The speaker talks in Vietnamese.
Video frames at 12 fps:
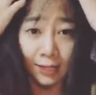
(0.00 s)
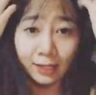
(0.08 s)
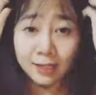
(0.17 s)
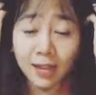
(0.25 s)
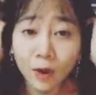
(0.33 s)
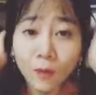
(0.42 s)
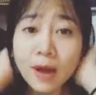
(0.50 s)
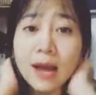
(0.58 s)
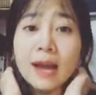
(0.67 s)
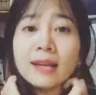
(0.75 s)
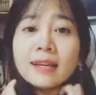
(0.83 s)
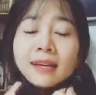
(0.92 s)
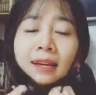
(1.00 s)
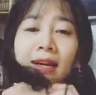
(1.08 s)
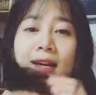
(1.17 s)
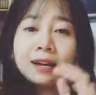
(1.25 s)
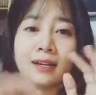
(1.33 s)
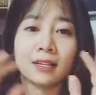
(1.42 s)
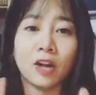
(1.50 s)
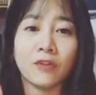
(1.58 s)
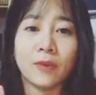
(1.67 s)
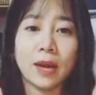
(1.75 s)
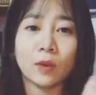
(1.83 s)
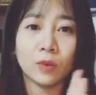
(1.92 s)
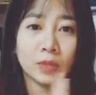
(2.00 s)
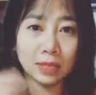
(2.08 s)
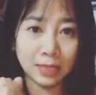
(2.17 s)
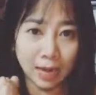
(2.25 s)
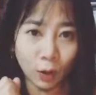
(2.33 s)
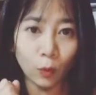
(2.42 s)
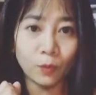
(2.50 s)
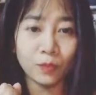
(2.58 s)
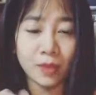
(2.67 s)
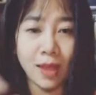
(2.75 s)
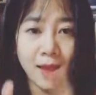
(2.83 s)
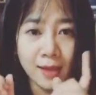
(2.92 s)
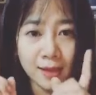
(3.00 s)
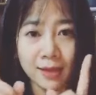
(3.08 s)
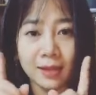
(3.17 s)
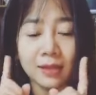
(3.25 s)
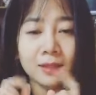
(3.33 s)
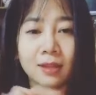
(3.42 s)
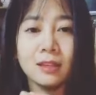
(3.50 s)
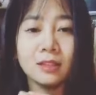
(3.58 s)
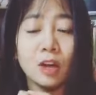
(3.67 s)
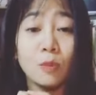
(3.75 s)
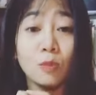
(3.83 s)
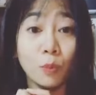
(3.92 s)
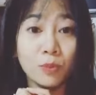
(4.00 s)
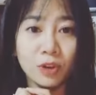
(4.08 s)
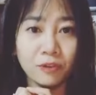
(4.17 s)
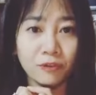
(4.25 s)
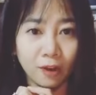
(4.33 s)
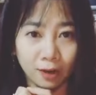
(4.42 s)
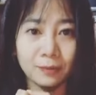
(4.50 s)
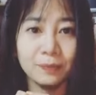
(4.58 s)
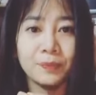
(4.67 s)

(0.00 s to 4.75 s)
nếu ai à, coi phim hạ cuối tình đầu để ý đến có một nhân vật